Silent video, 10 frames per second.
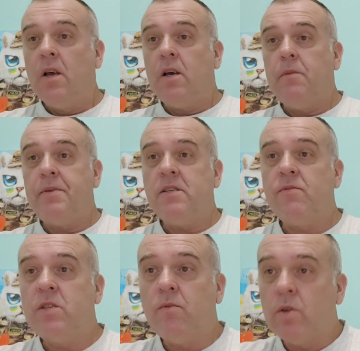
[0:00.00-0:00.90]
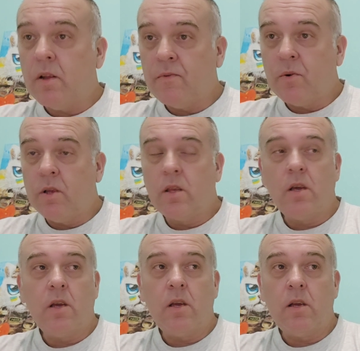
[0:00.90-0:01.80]
Э, прежде всего на
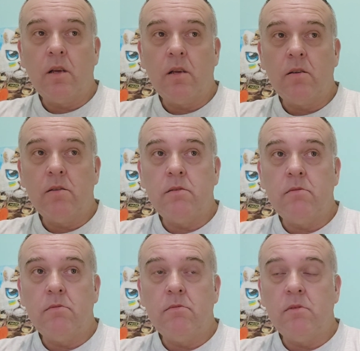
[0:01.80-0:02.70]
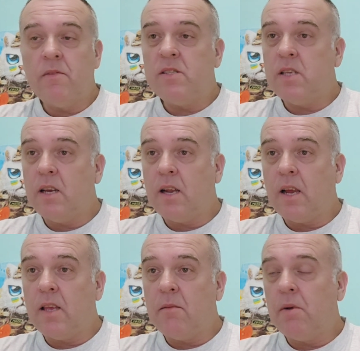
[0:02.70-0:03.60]
фронте. Э, новостей
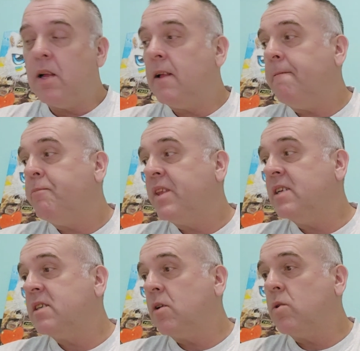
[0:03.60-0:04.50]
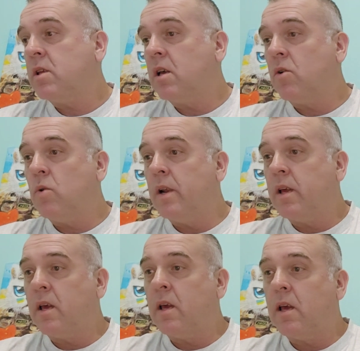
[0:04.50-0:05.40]
крайне мало. Есть короткие
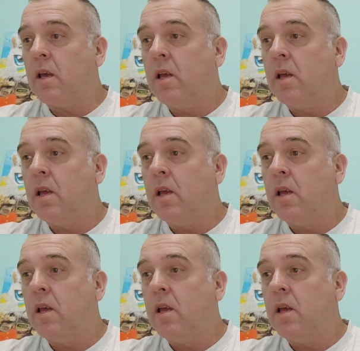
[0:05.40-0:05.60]
ролики